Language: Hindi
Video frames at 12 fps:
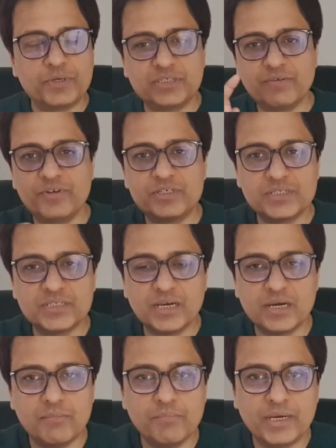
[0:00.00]
स्पेशल फीचर्स
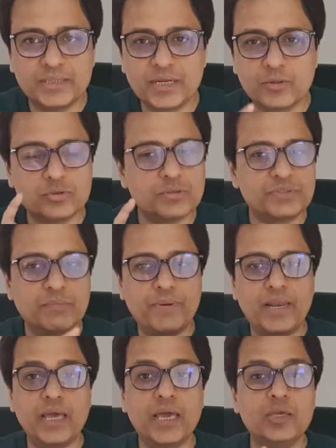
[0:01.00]
की अगर हम बात करें तो सबसे
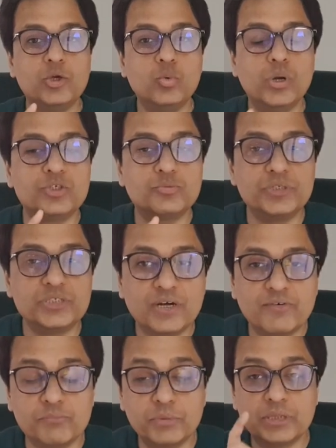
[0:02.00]
पहला है यू एच
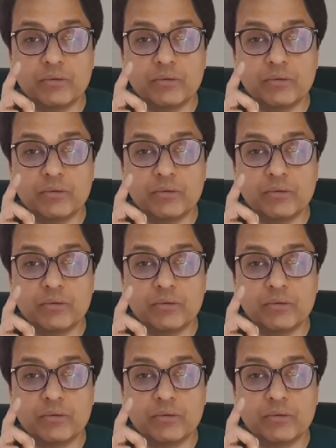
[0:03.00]
शाफ्ट